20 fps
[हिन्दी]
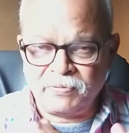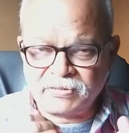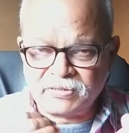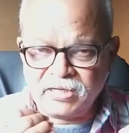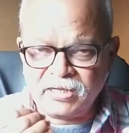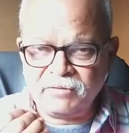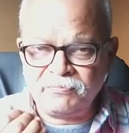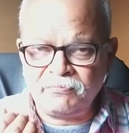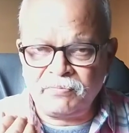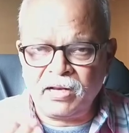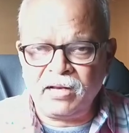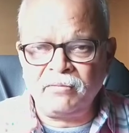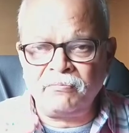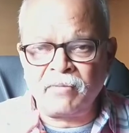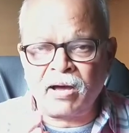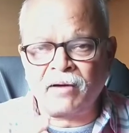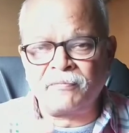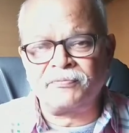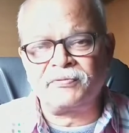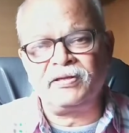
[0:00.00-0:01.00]
बिजली बिल
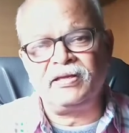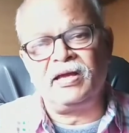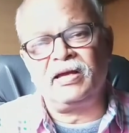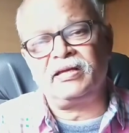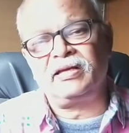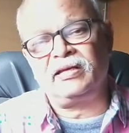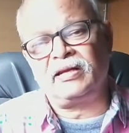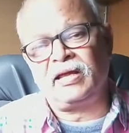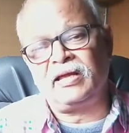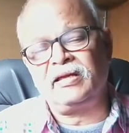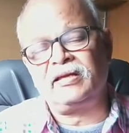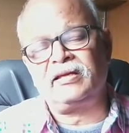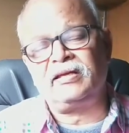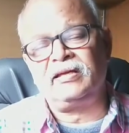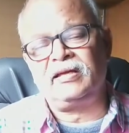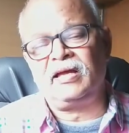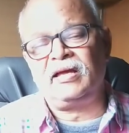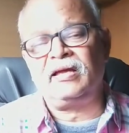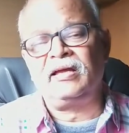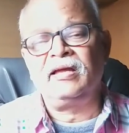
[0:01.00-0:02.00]
माफ़ किए कि नहीं
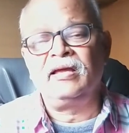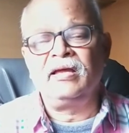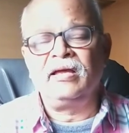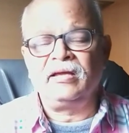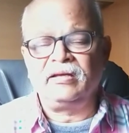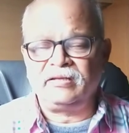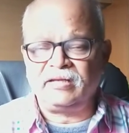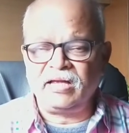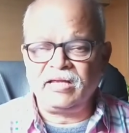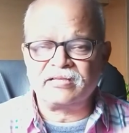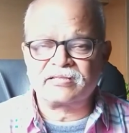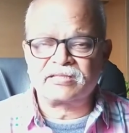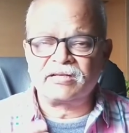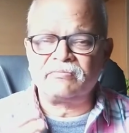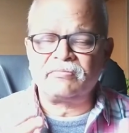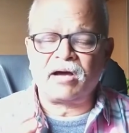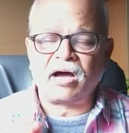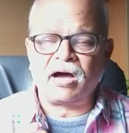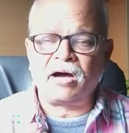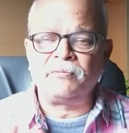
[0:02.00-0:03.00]
किए ये
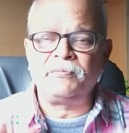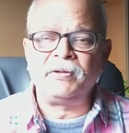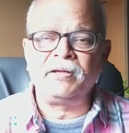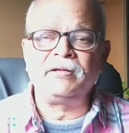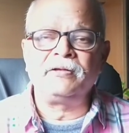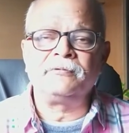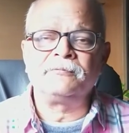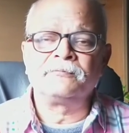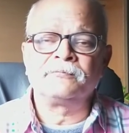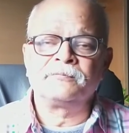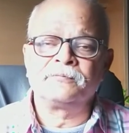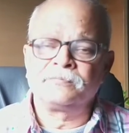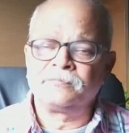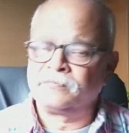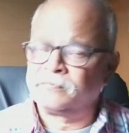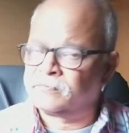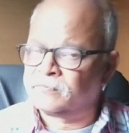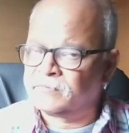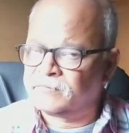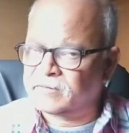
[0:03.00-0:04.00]
सब अभी
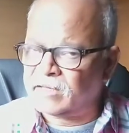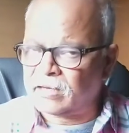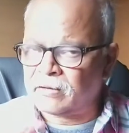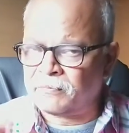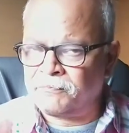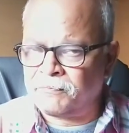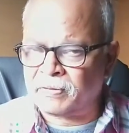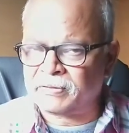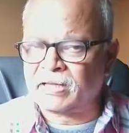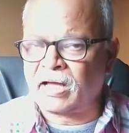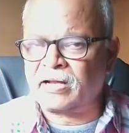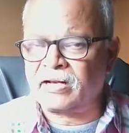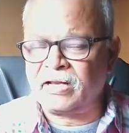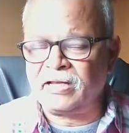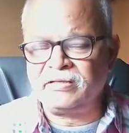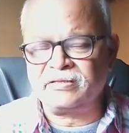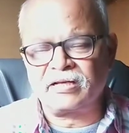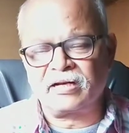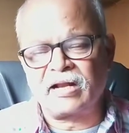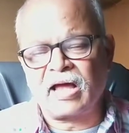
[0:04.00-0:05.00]
तक पता
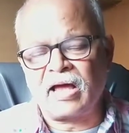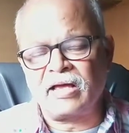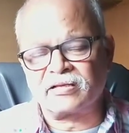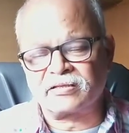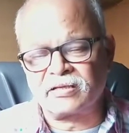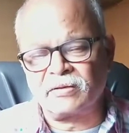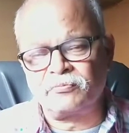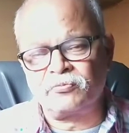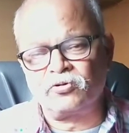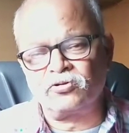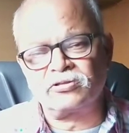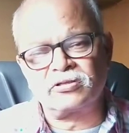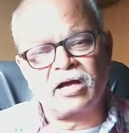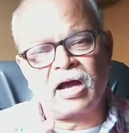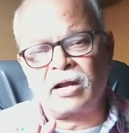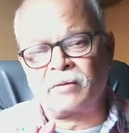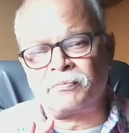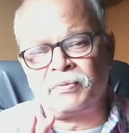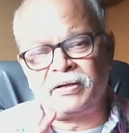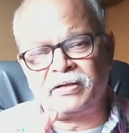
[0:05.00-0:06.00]
नहीं चला है सब कुछ
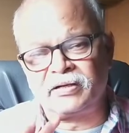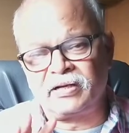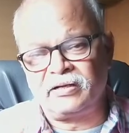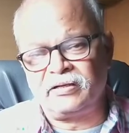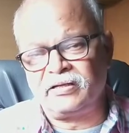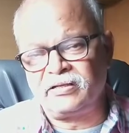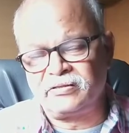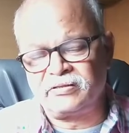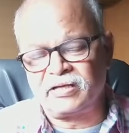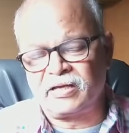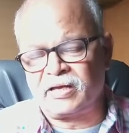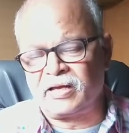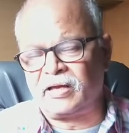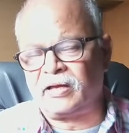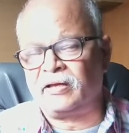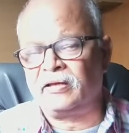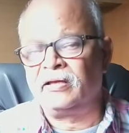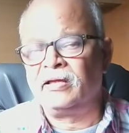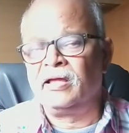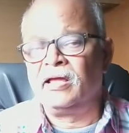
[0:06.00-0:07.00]
कारपेट के नीचे
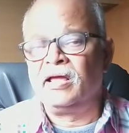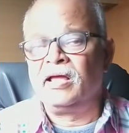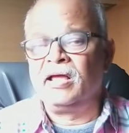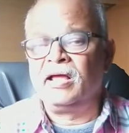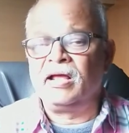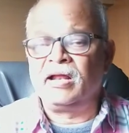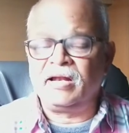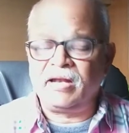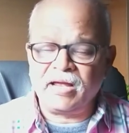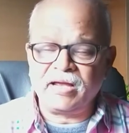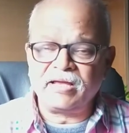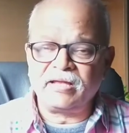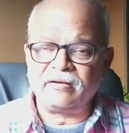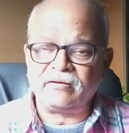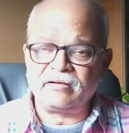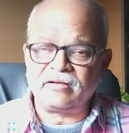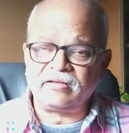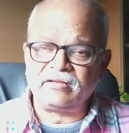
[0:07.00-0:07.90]
है लेकिन